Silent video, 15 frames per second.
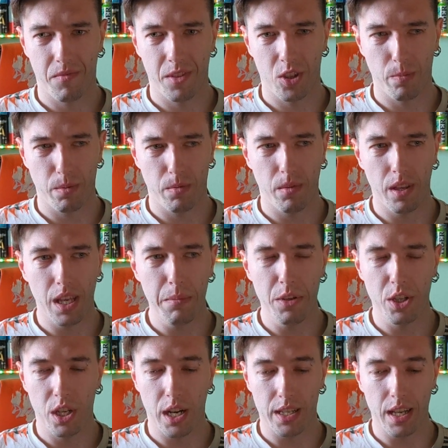Собственно, ими
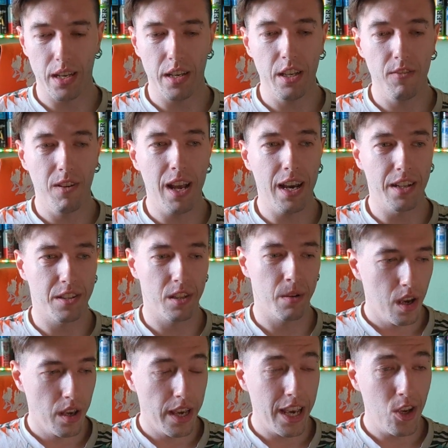же она и является.
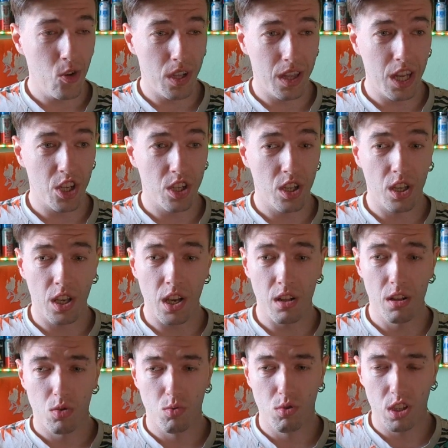Я ее однажды
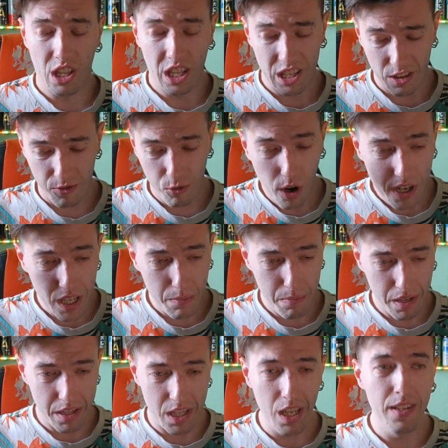ел, но до того они
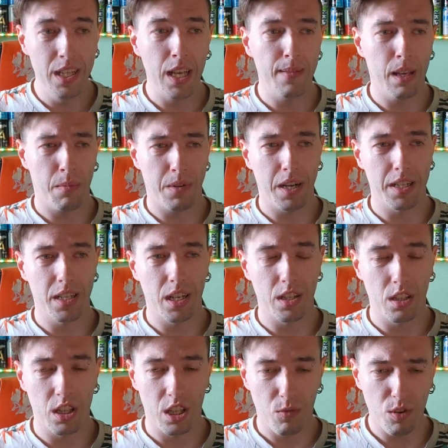противные мне показались,
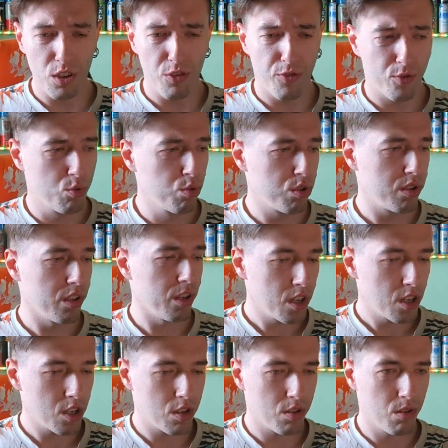до того невкусные,
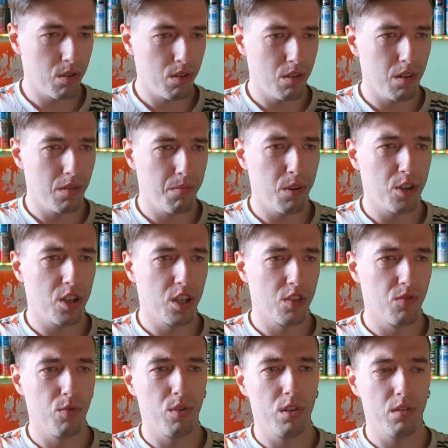что больше
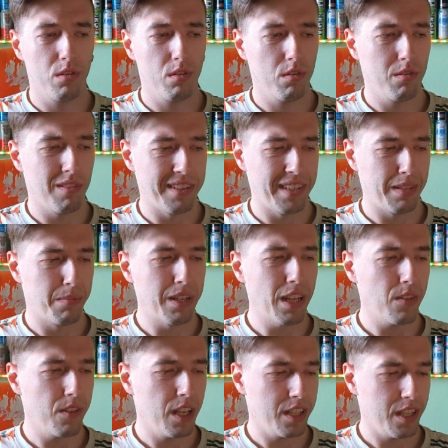двух этих
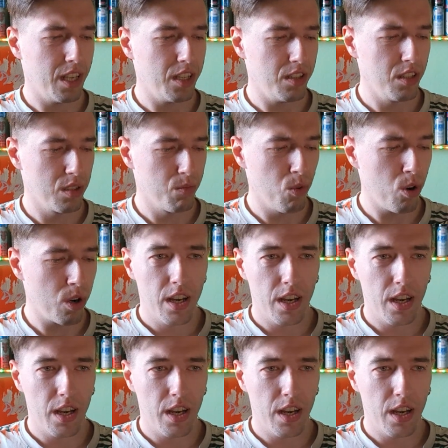бананов я съесть не смог.